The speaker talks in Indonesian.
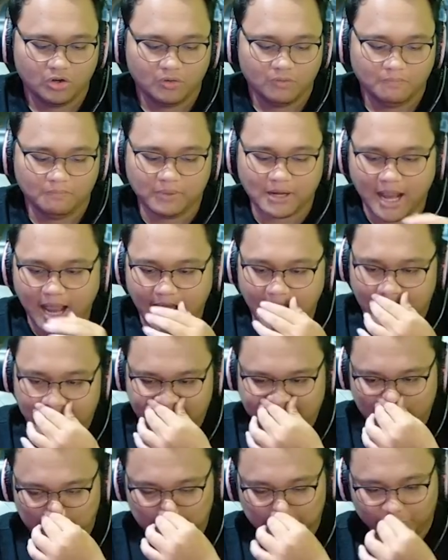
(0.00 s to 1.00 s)
berani
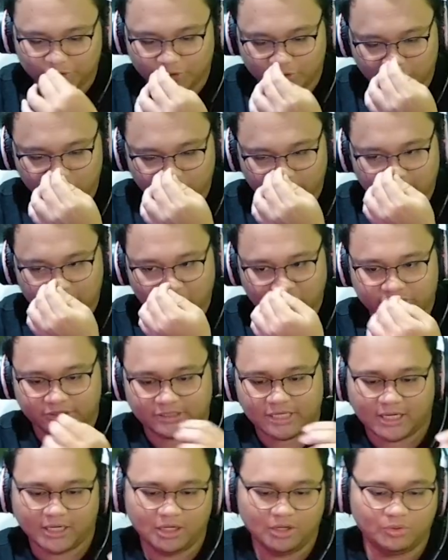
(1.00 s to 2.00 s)
dia mau curi-curi monster
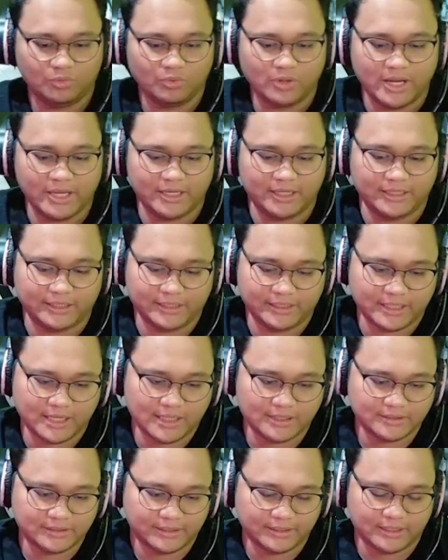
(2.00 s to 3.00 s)
jungle gua ya dikira-kira
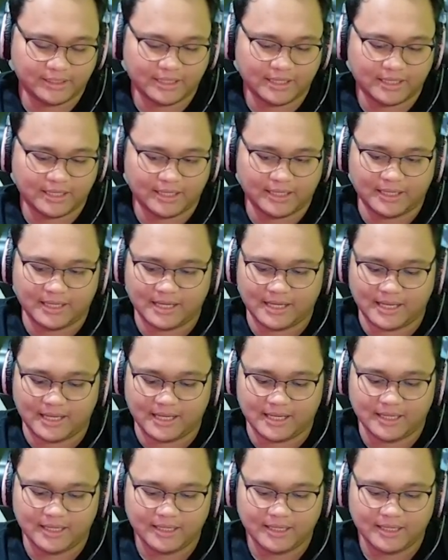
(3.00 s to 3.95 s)
ya. dari gara-gara